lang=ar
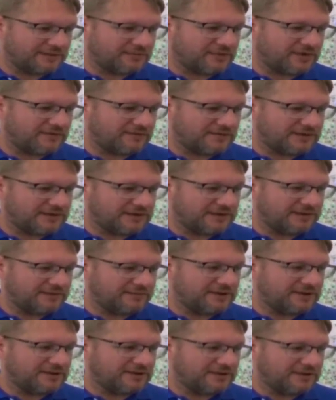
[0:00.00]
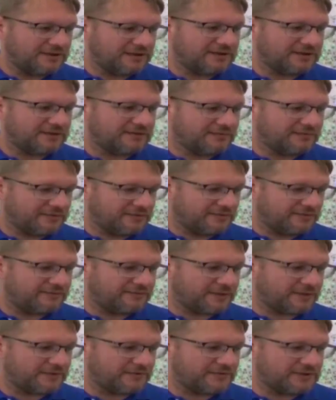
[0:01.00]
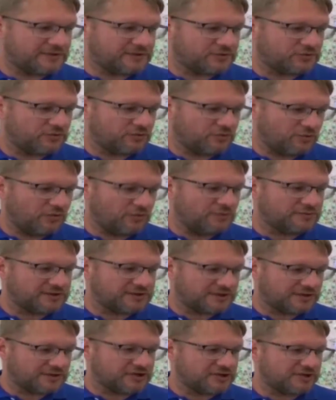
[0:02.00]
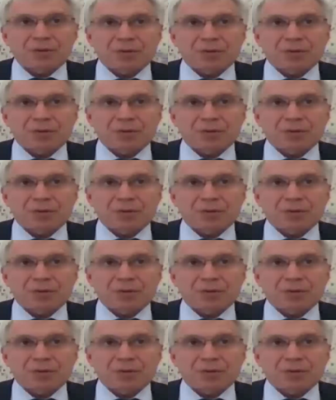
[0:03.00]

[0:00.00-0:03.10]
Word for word: ولكن هذا الموضوع مستمر والتجمعات